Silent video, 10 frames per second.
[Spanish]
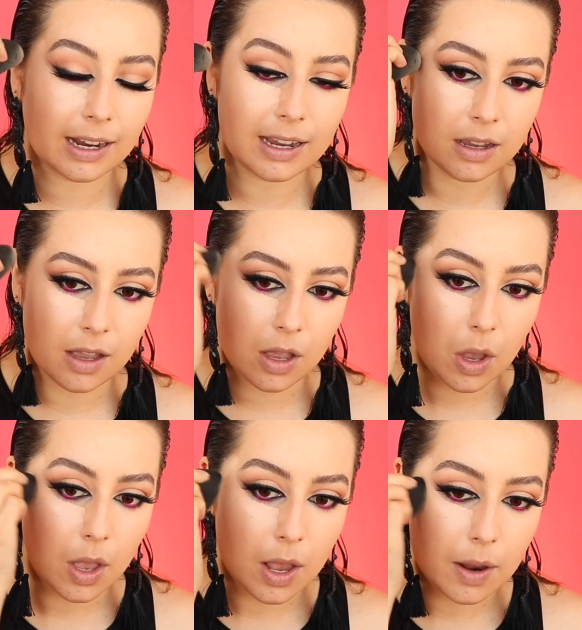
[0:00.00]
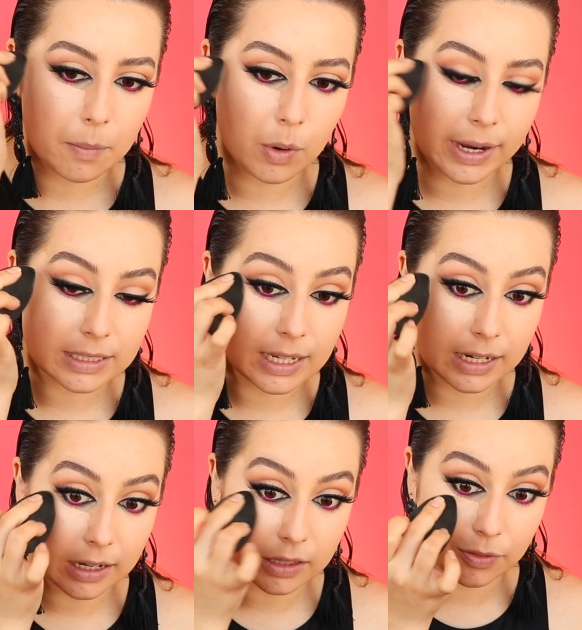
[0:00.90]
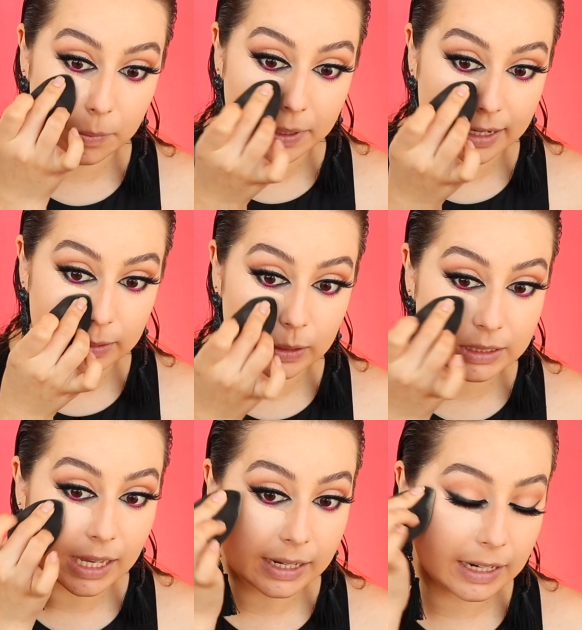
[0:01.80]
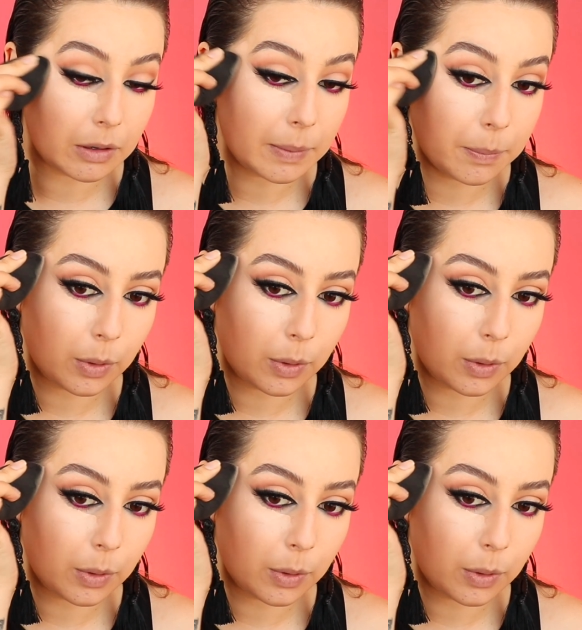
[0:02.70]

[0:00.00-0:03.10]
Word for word: acá, voy a seguir difuminando hacia arriba